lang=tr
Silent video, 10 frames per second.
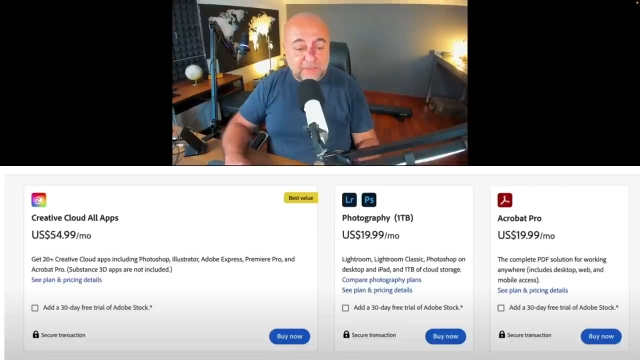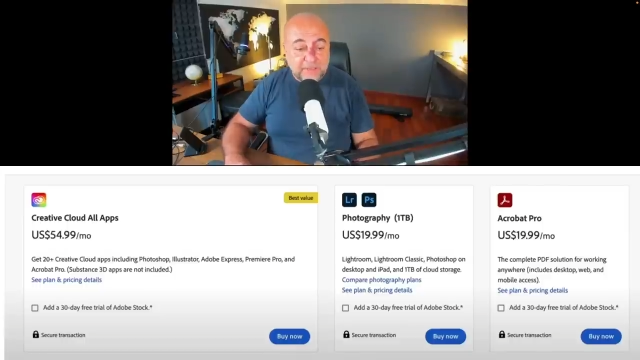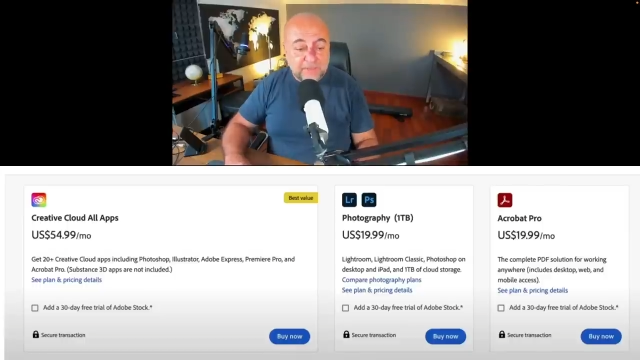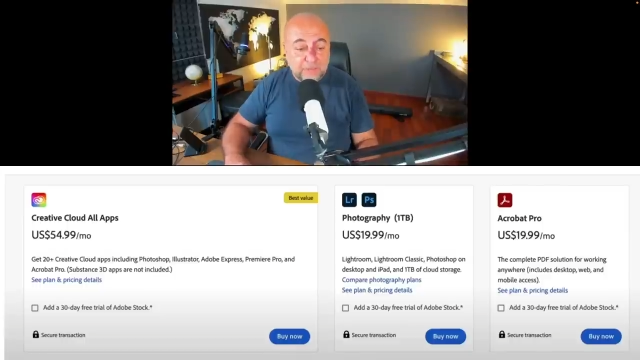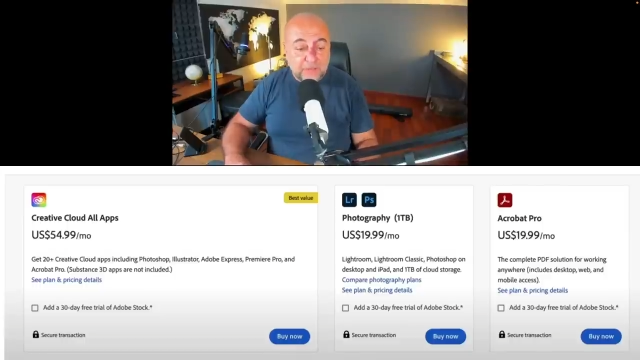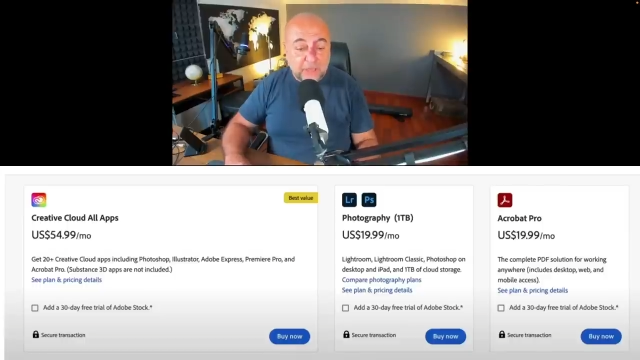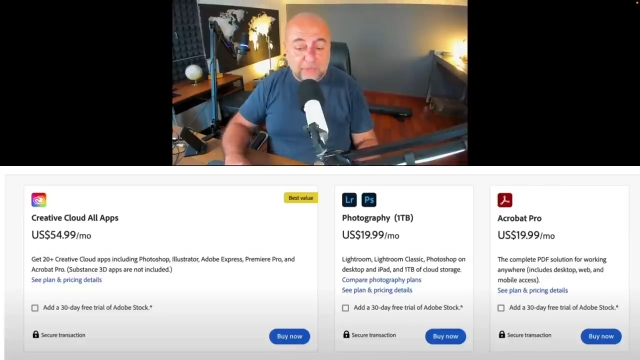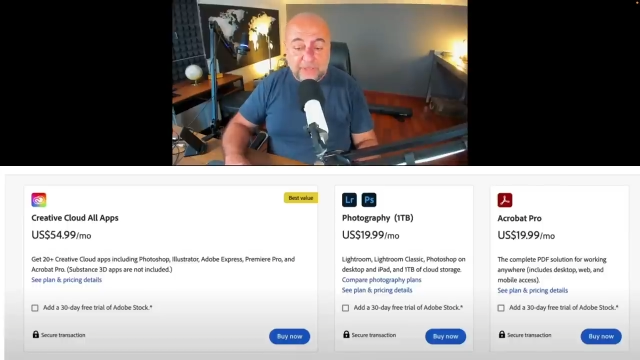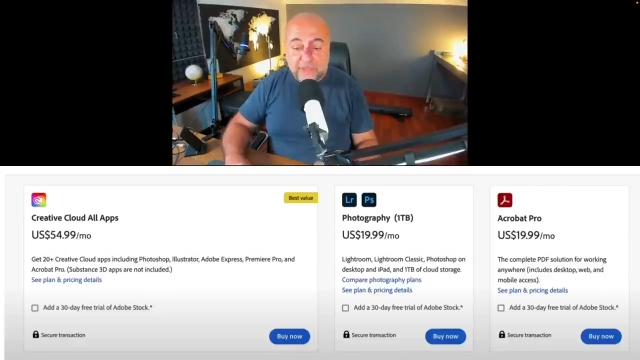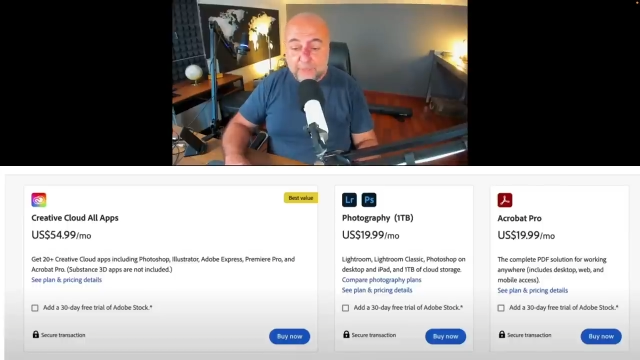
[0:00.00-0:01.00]
Creative
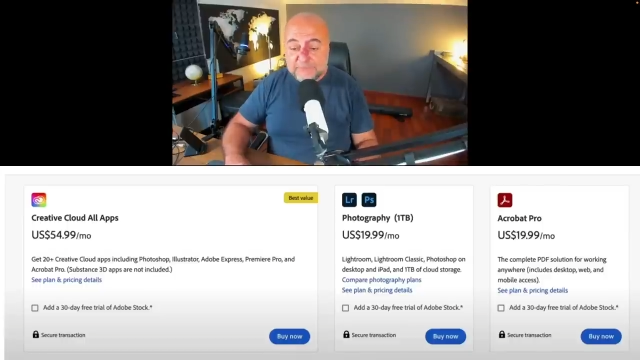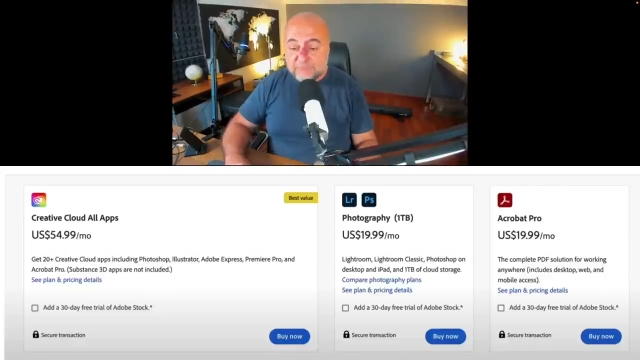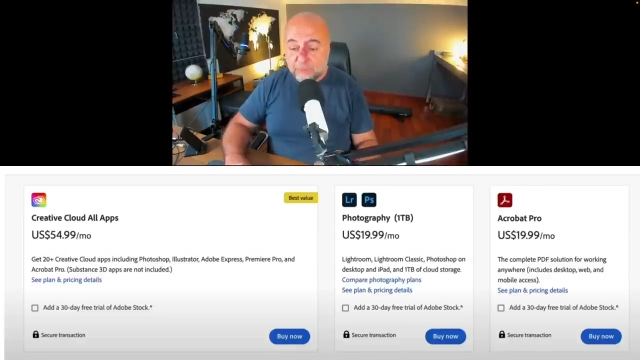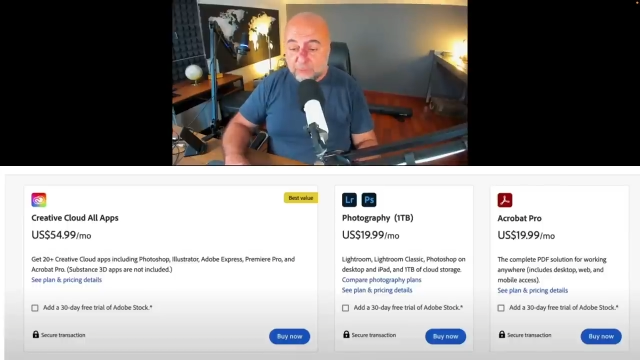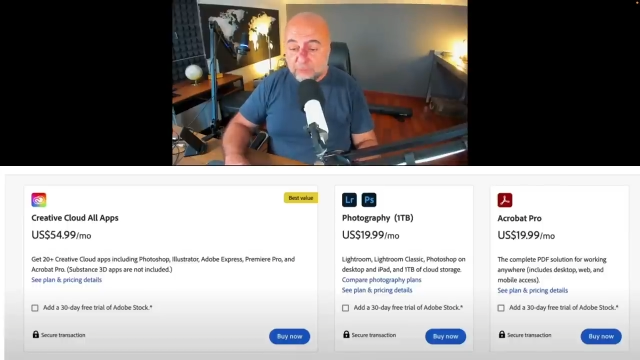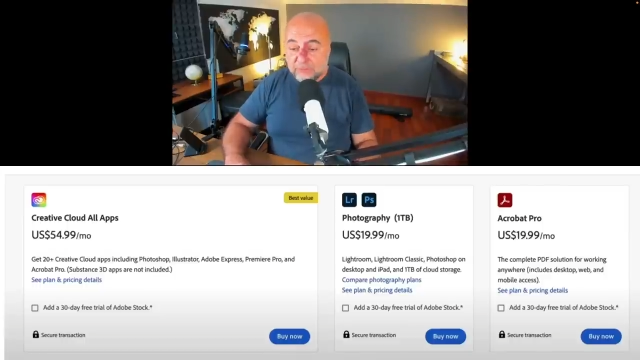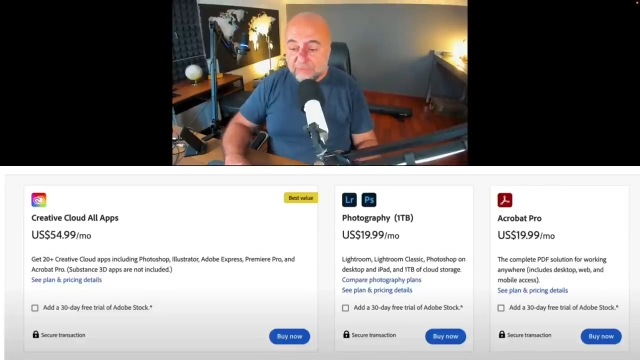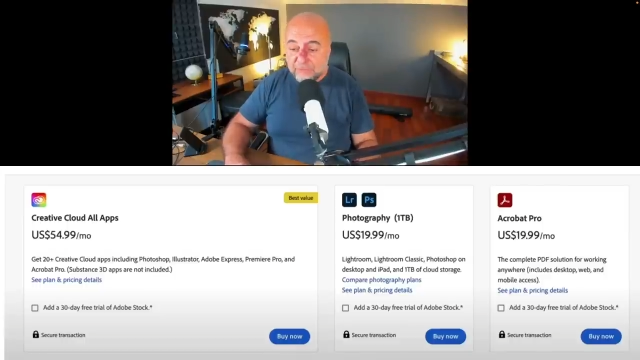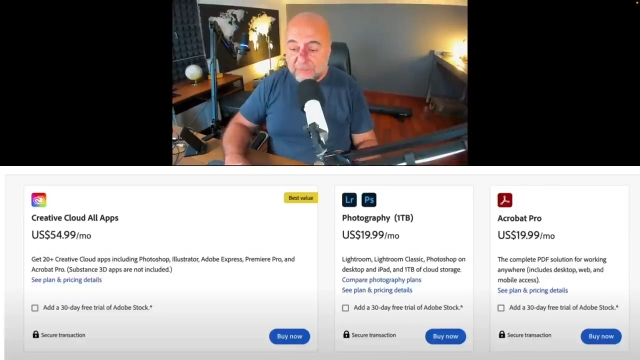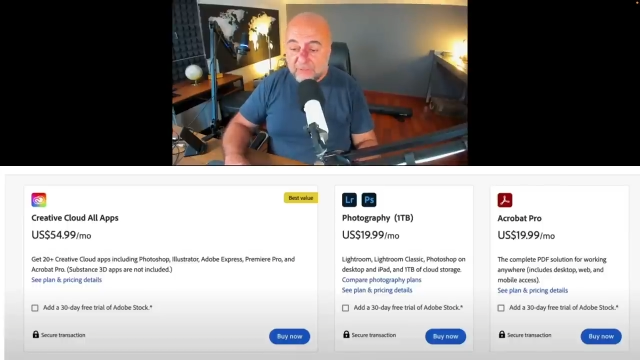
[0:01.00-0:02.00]
Cloud Apps,
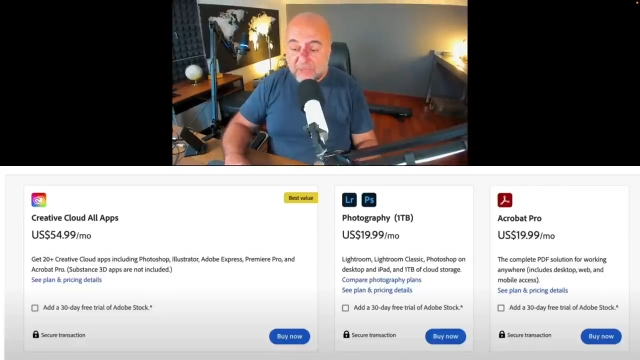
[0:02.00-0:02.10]
Fotografi,